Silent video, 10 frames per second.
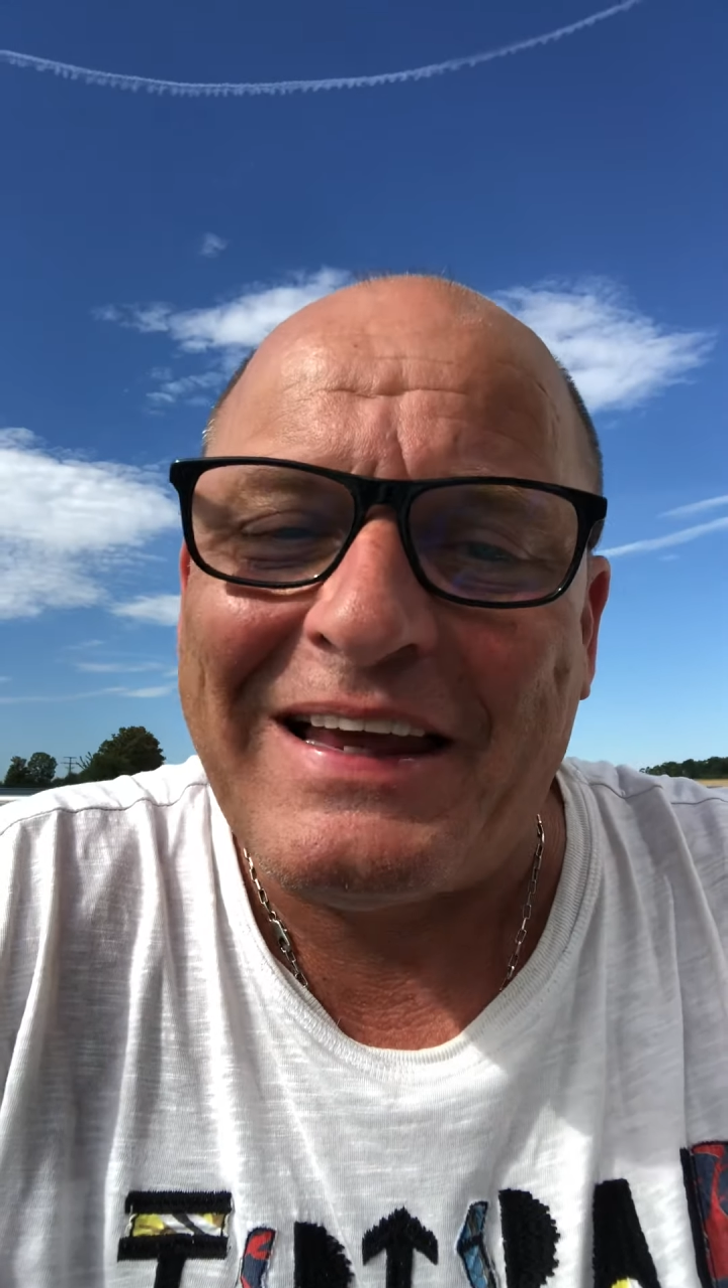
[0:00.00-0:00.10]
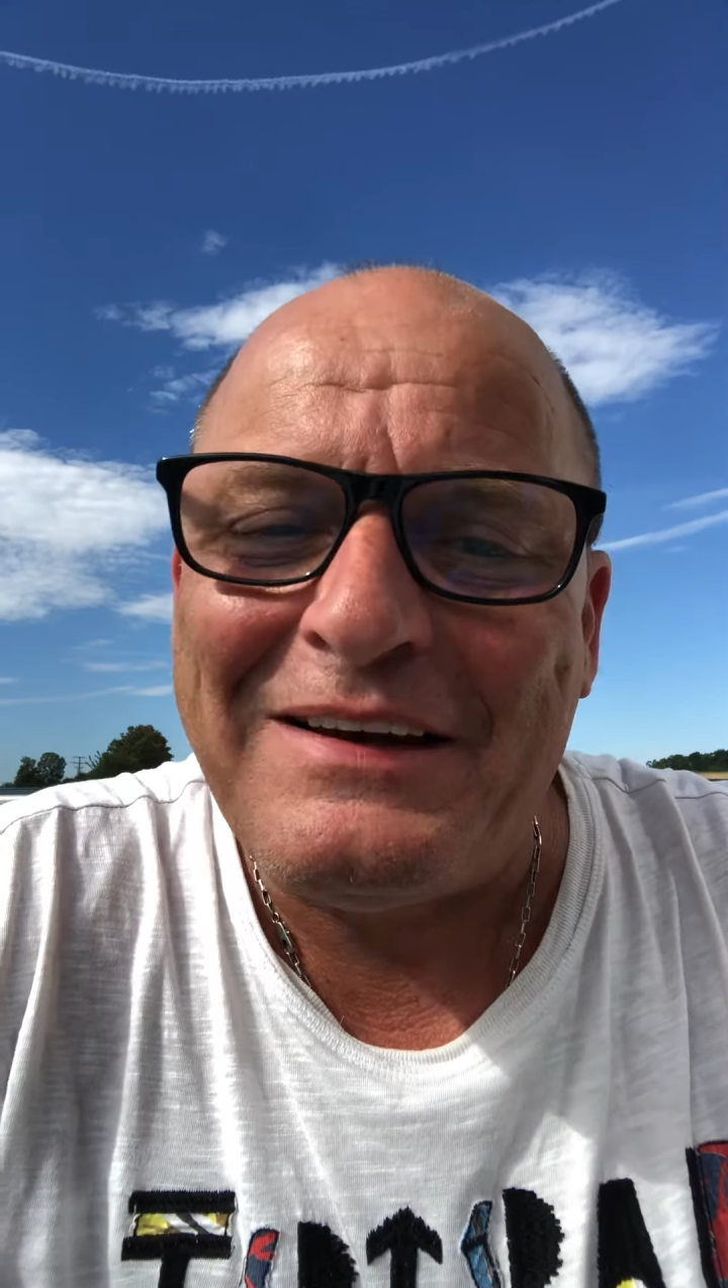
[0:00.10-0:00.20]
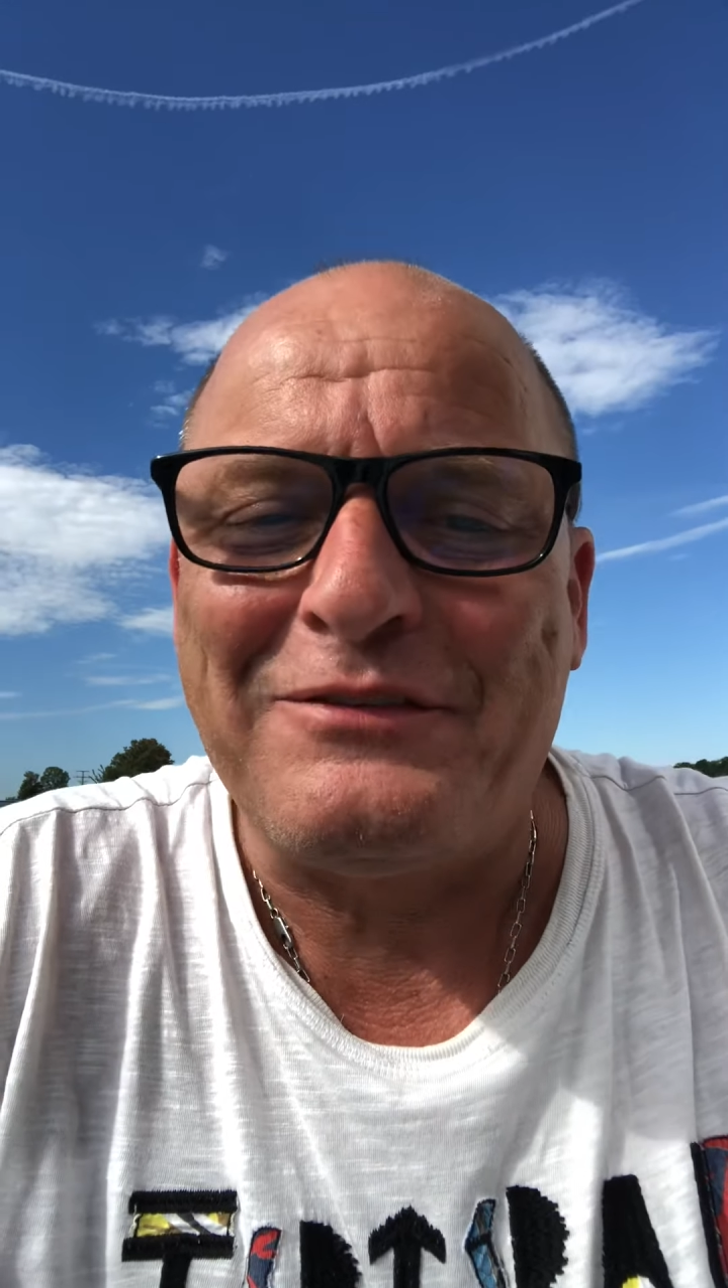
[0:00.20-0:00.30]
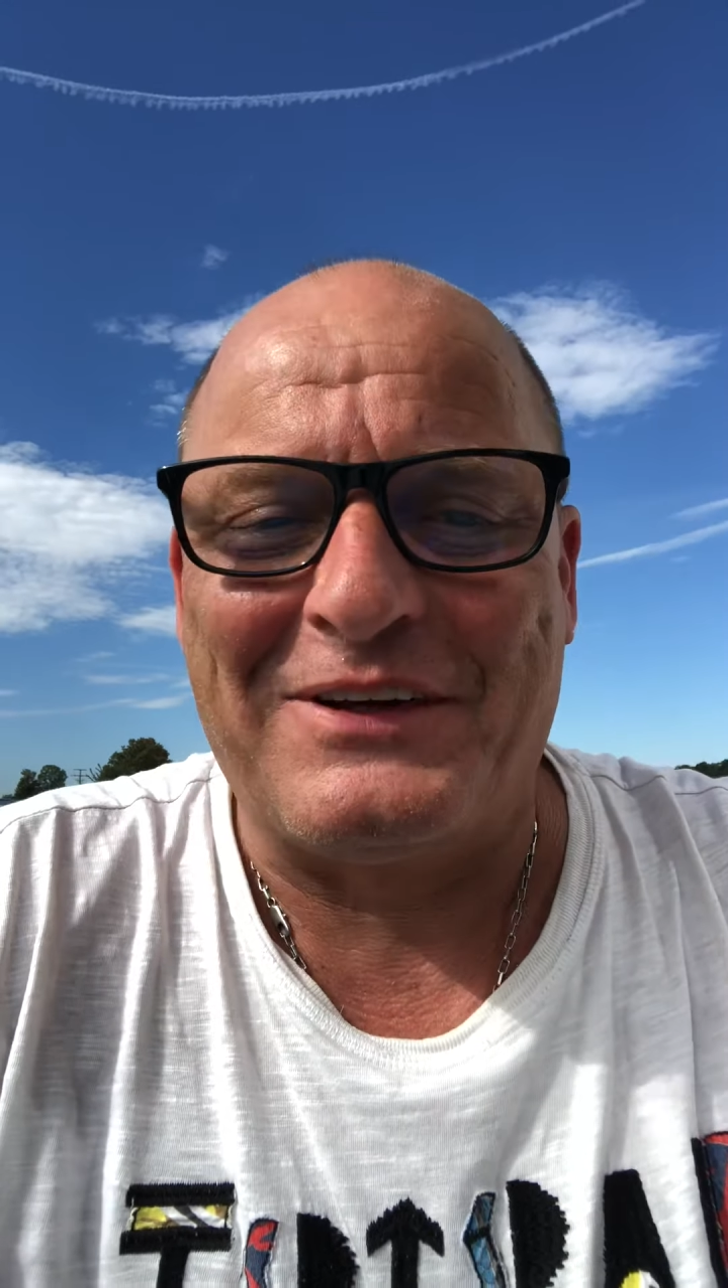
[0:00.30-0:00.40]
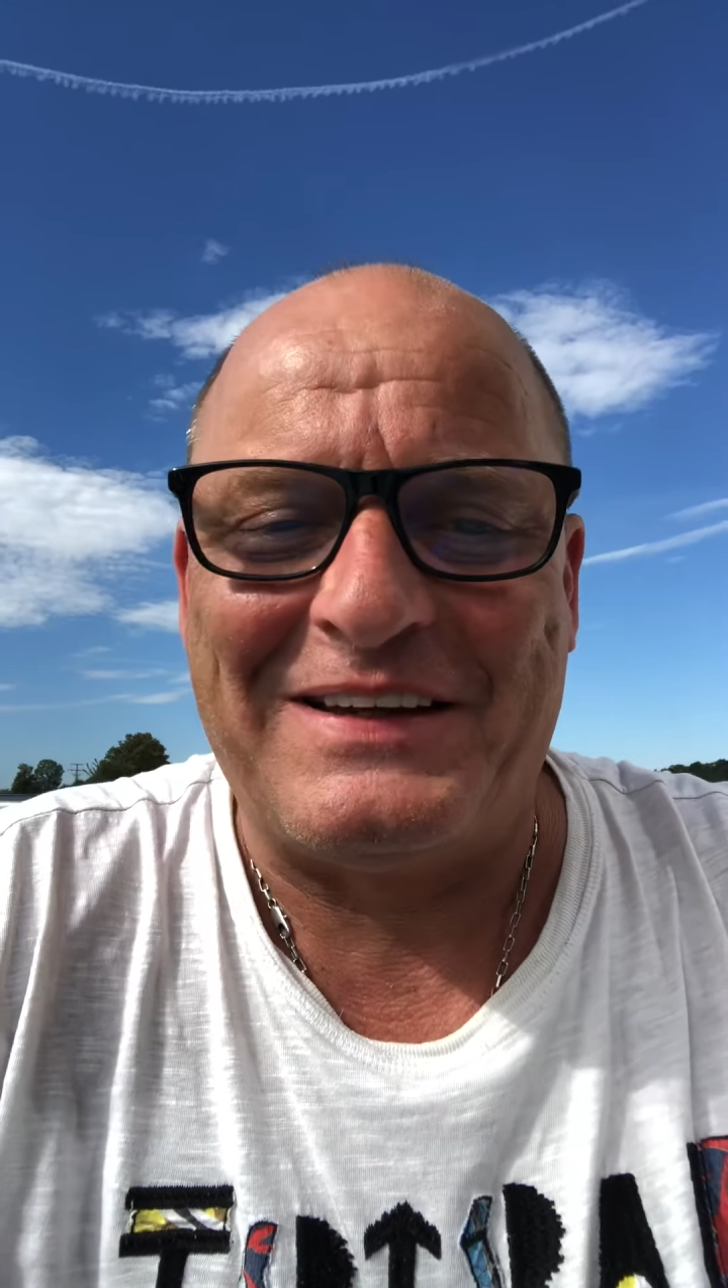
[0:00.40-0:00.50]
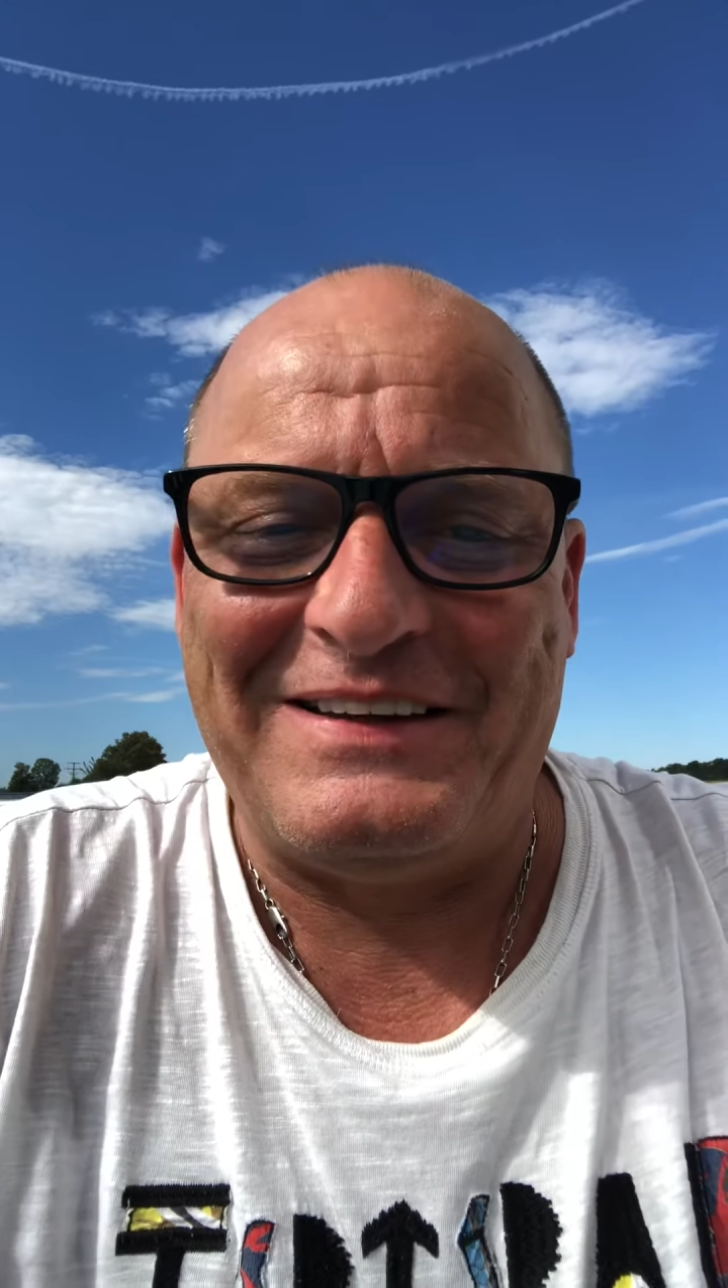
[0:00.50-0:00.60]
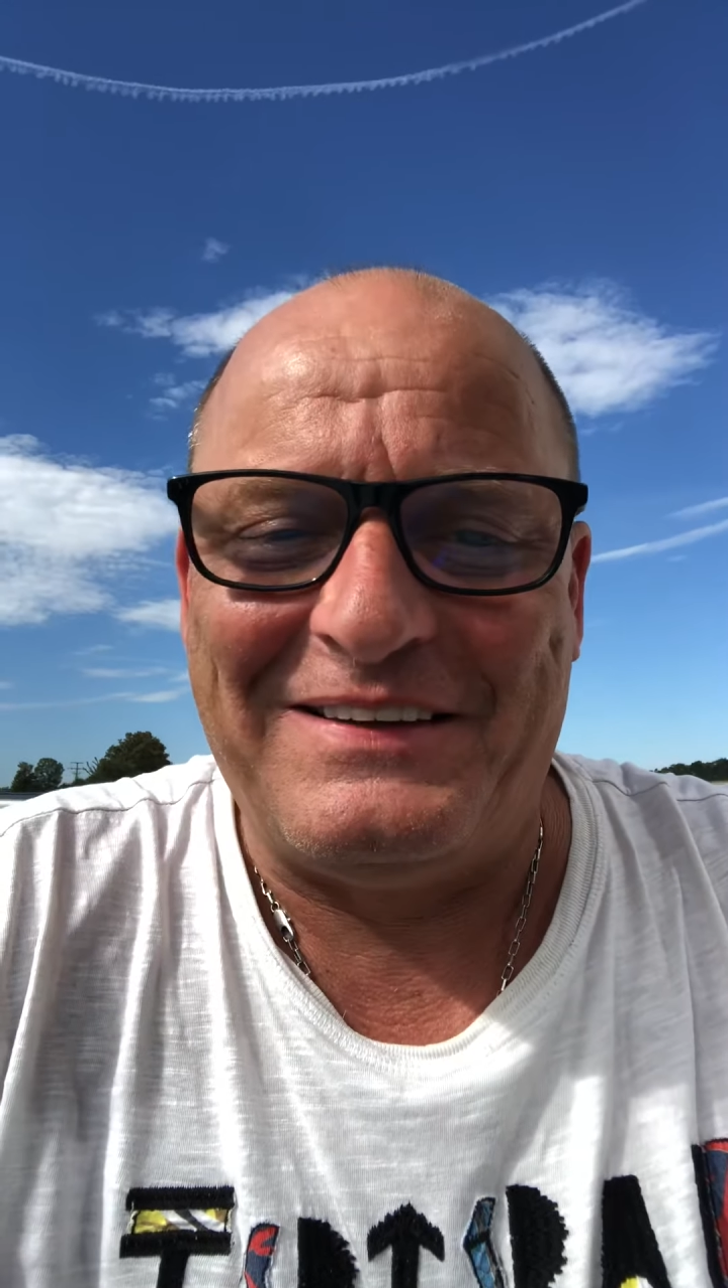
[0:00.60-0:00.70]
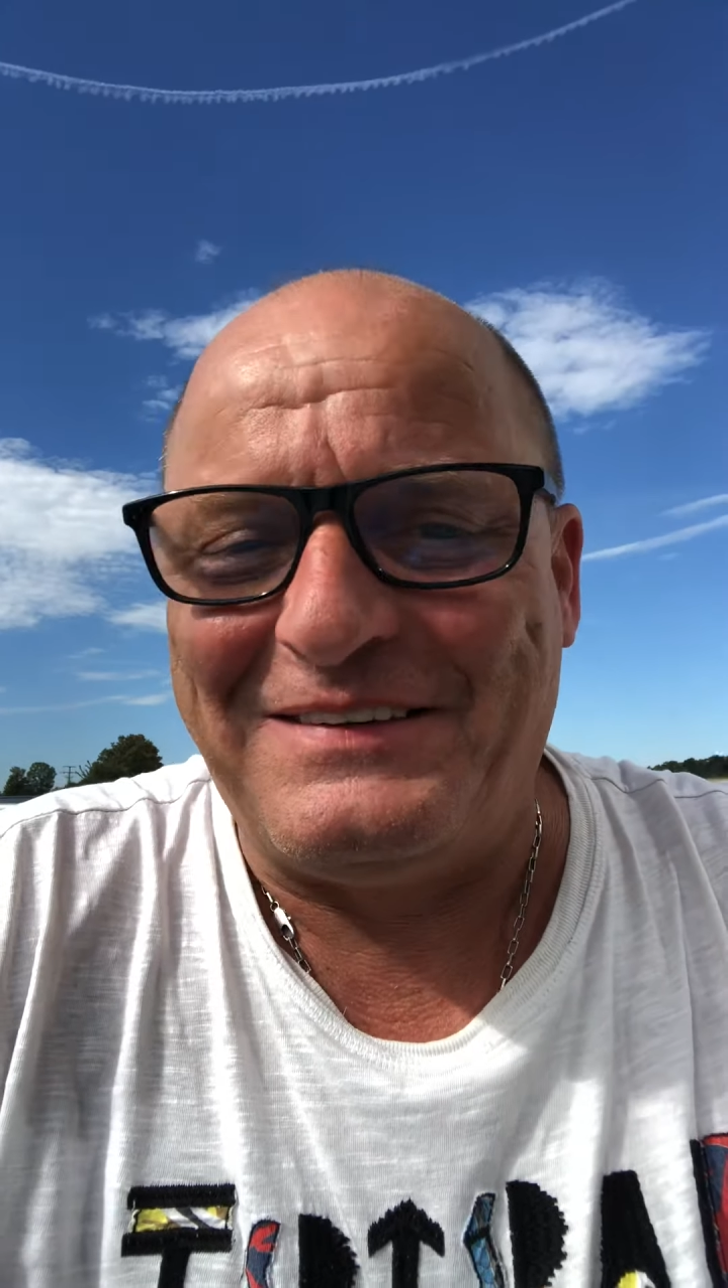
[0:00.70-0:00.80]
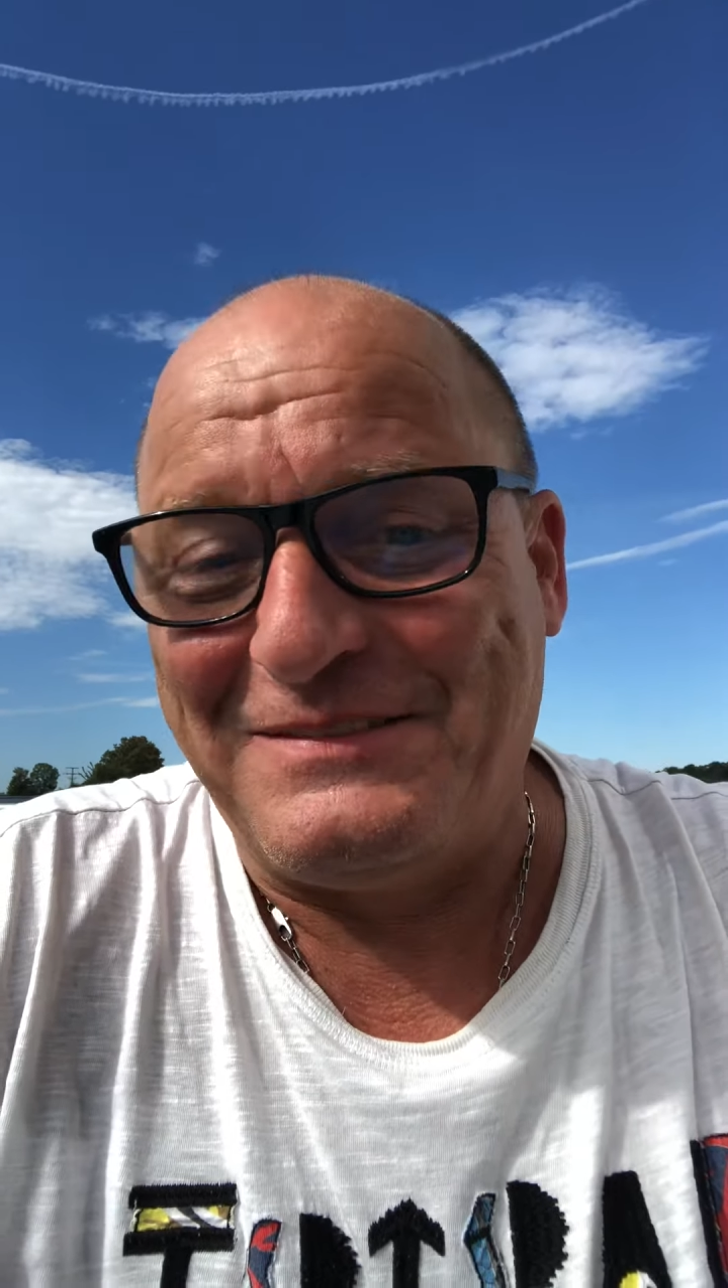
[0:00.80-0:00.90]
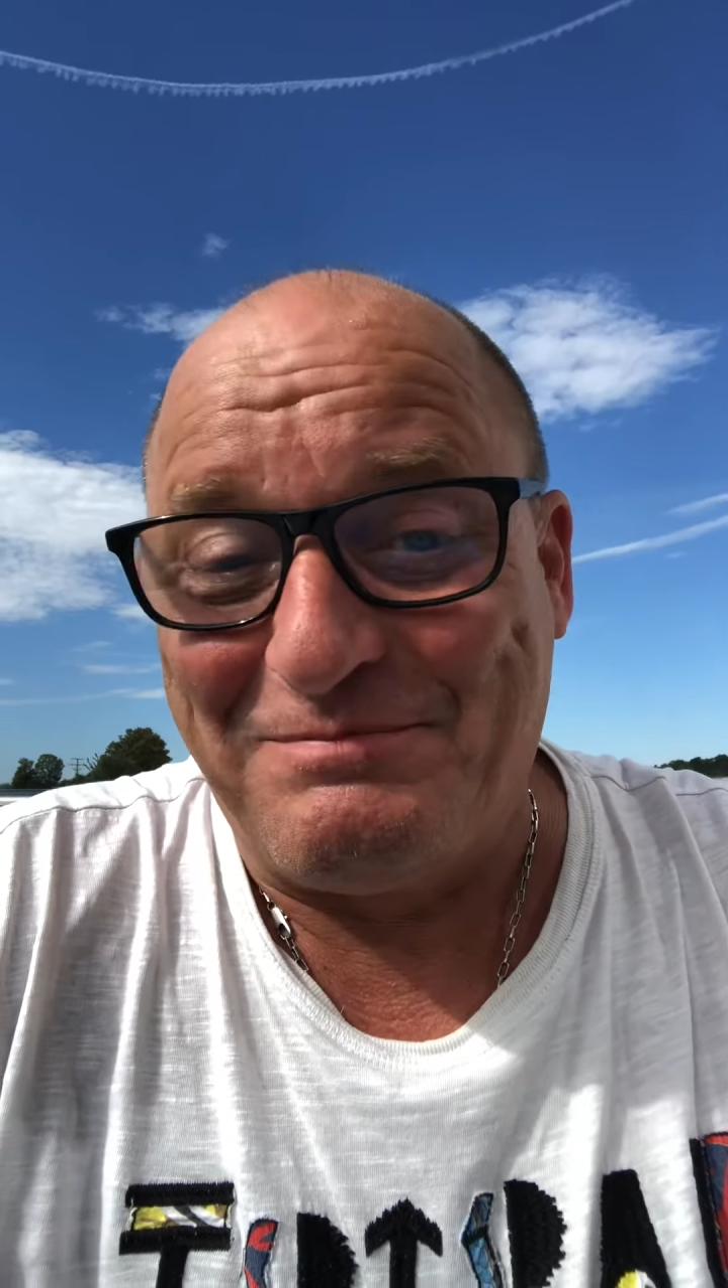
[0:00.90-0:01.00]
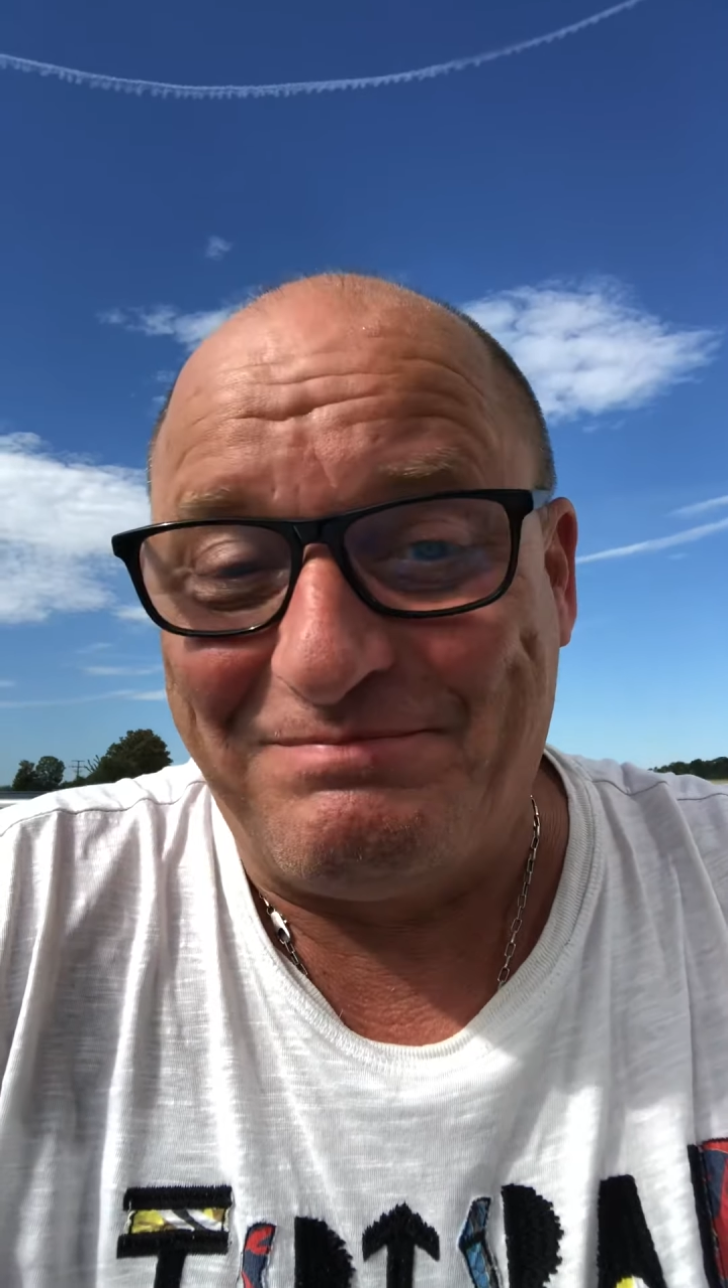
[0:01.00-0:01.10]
Geld verdient.